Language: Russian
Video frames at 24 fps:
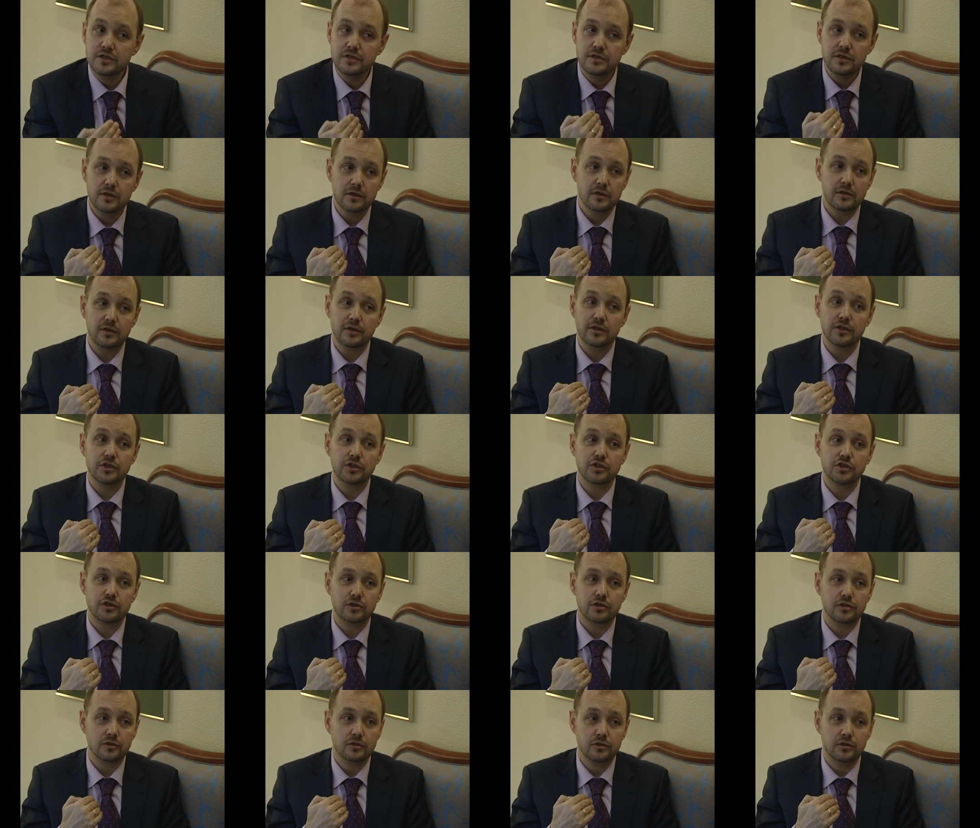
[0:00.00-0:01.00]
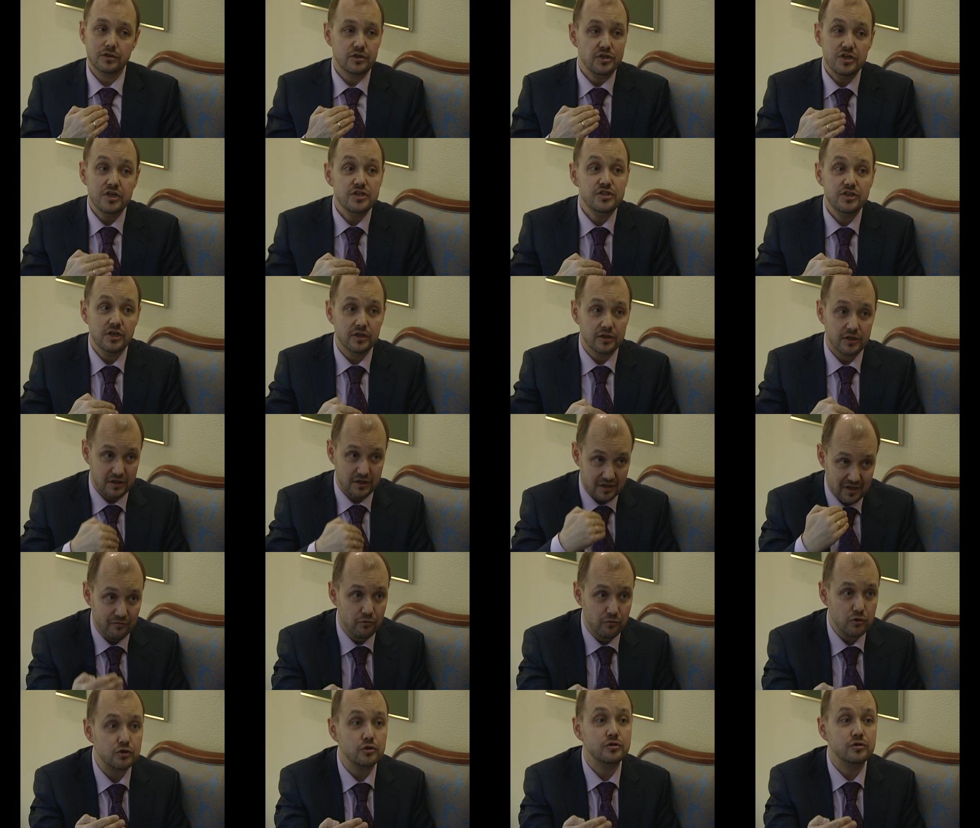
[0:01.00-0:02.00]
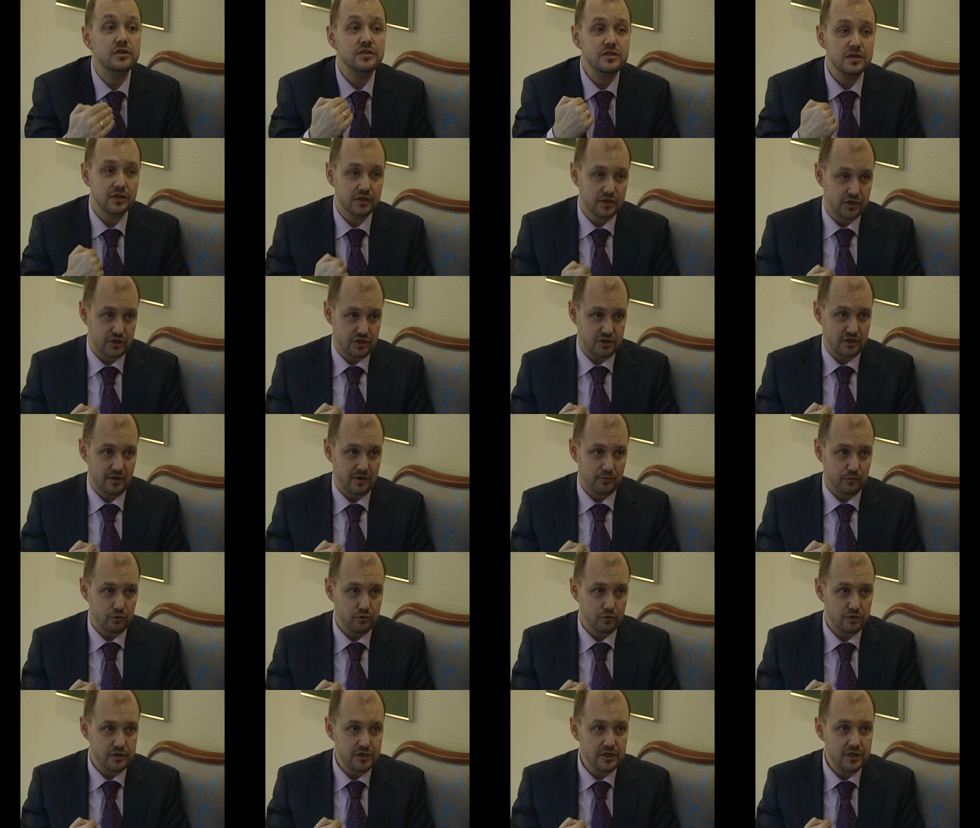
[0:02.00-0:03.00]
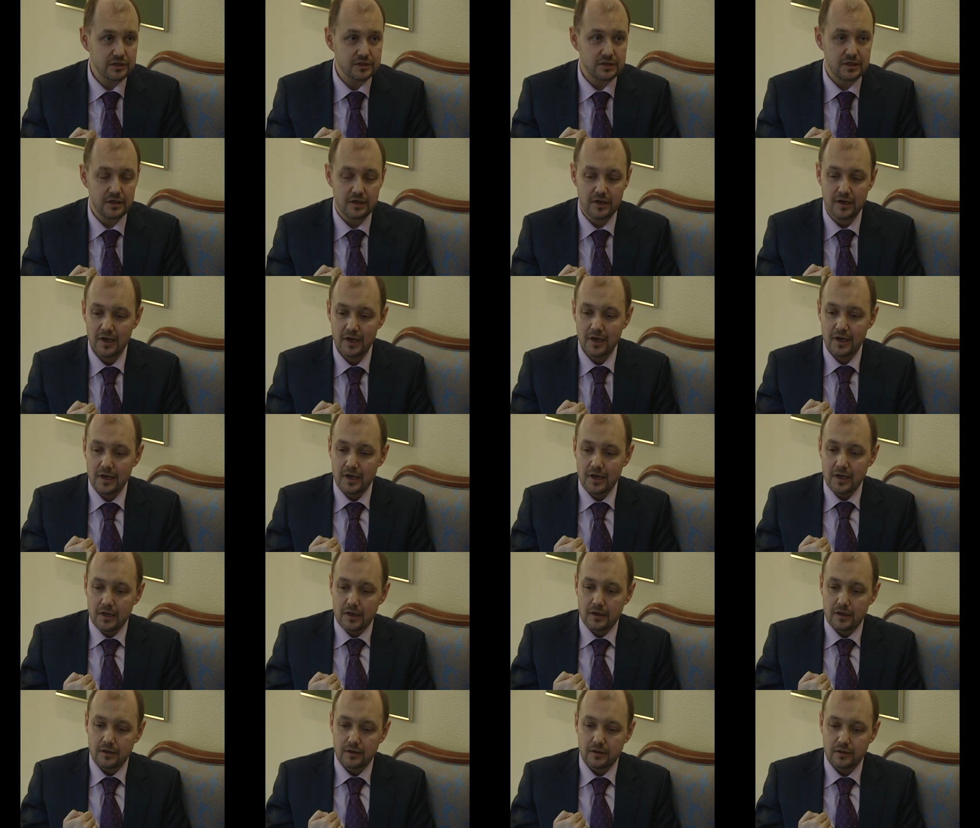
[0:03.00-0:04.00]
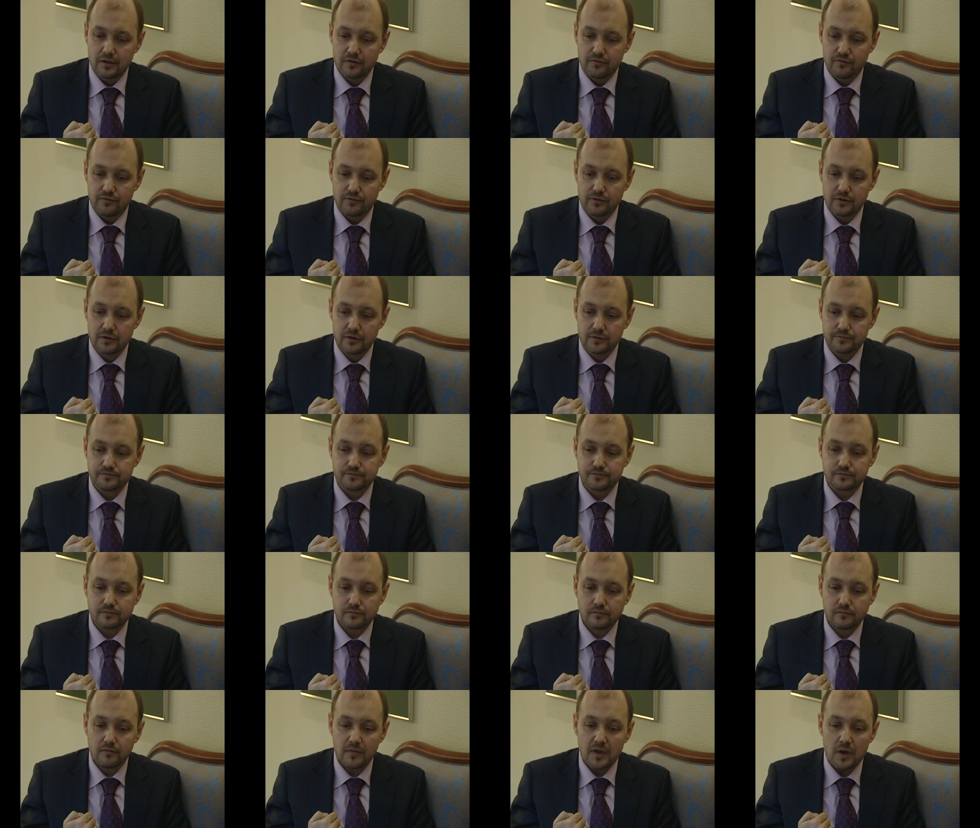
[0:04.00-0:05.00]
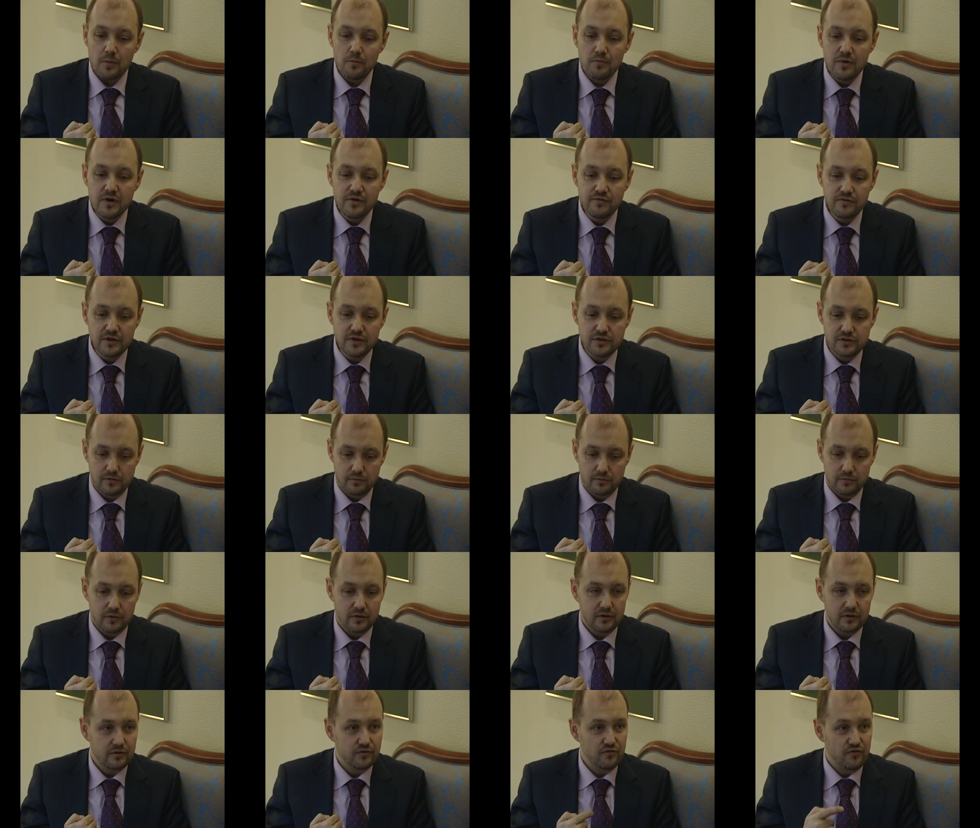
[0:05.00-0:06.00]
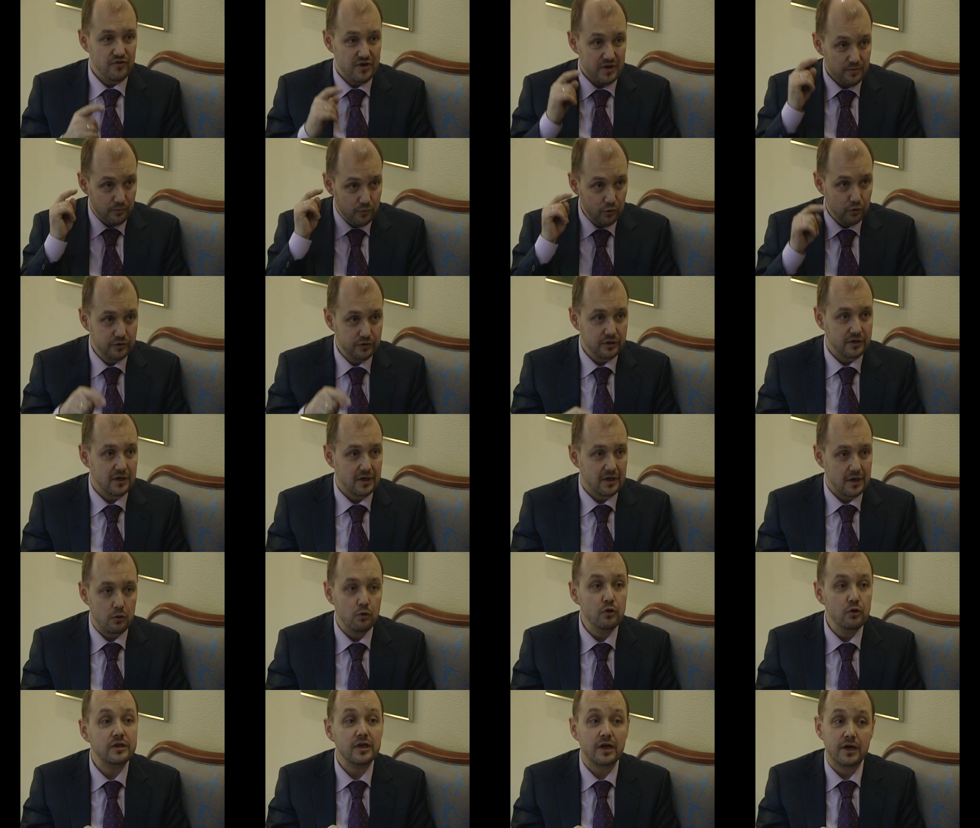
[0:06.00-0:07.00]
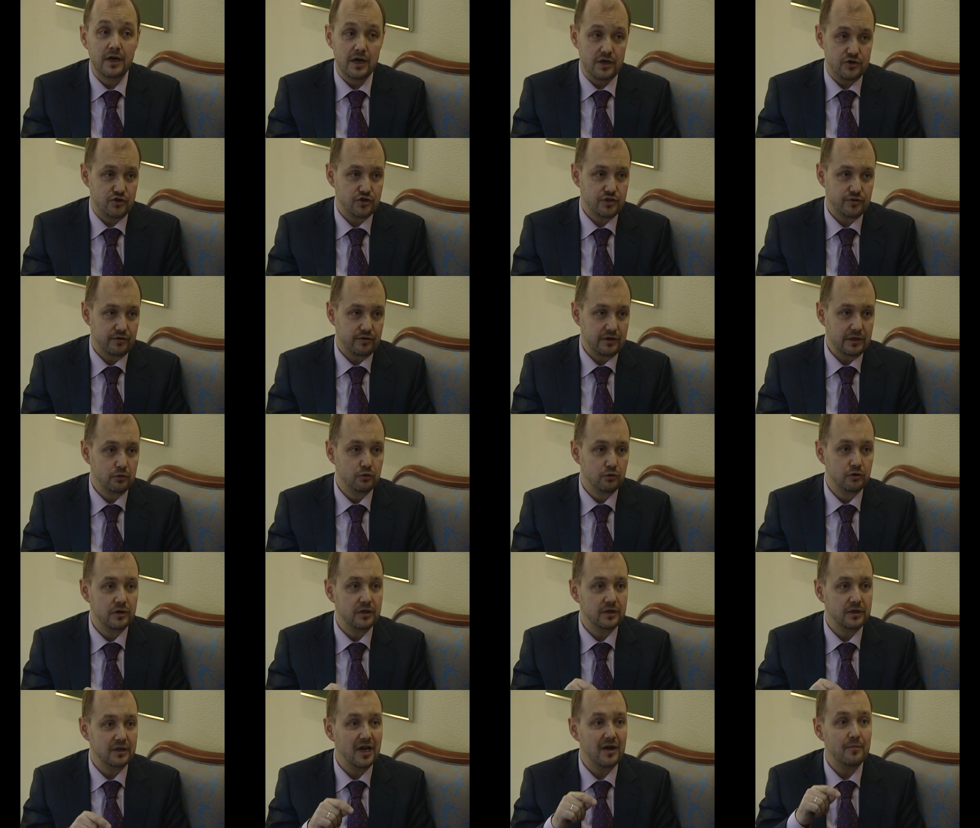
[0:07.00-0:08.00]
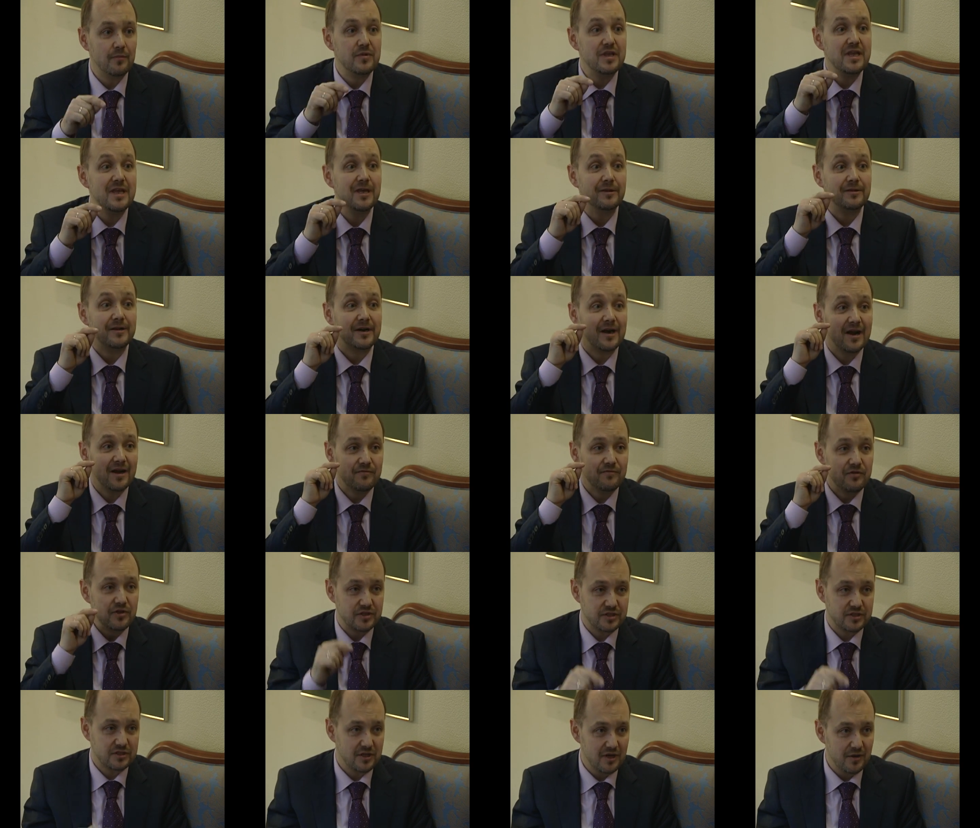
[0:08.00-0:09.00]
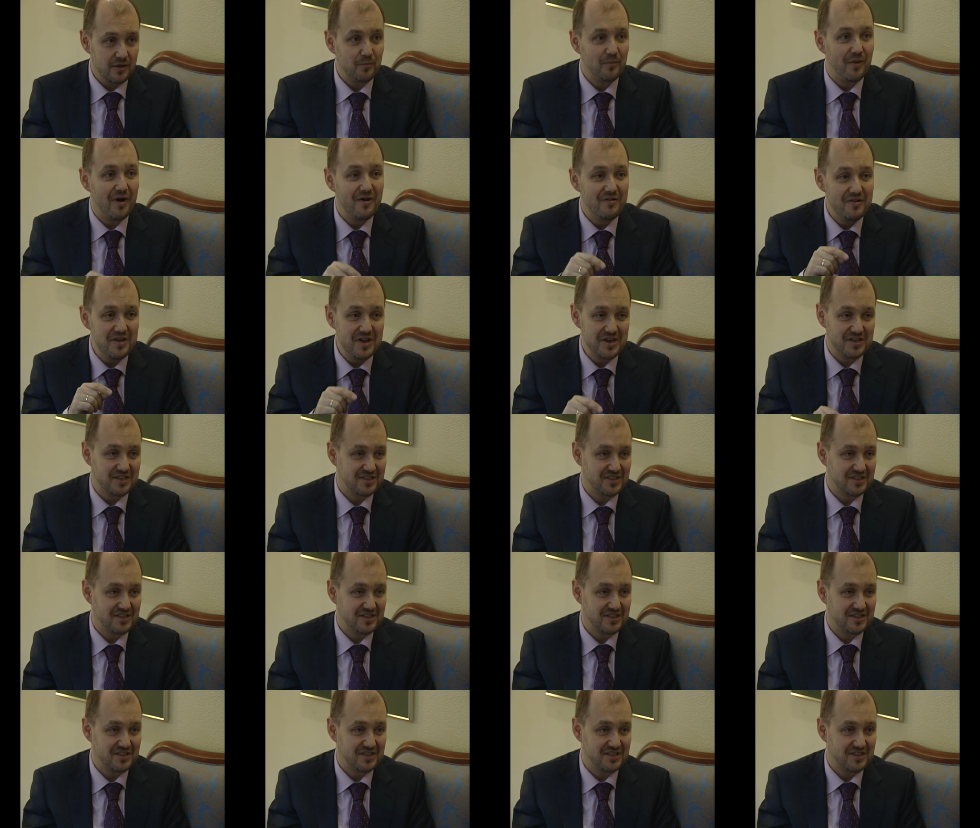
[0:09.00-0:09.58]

что ты делаешь, не делать того, что ты делаешь сам. То есть если в мы видим в ребенке какое-то качество, которое нам не нравится,